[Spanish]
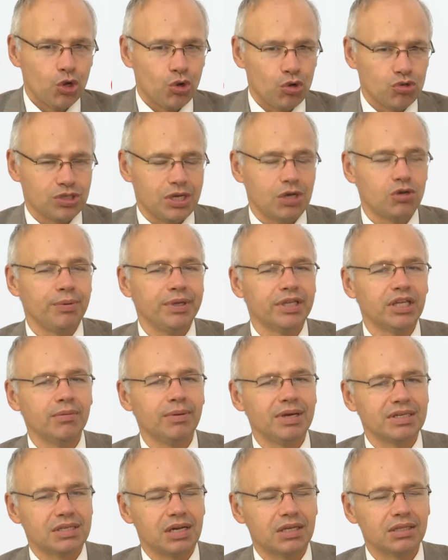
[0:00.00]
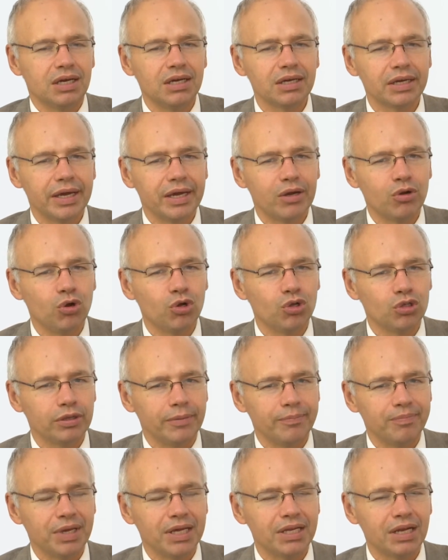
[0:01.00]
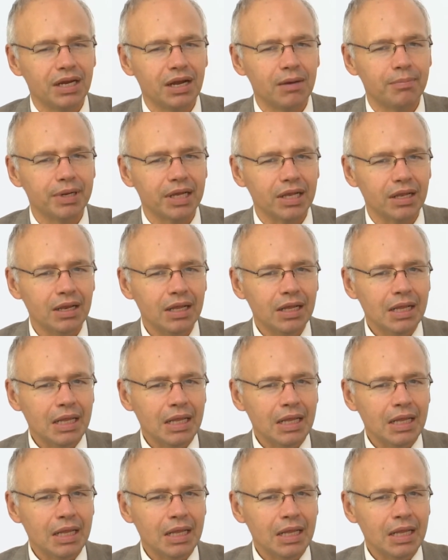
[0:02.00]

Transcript: con sacubitril/valsartán que con enalapril.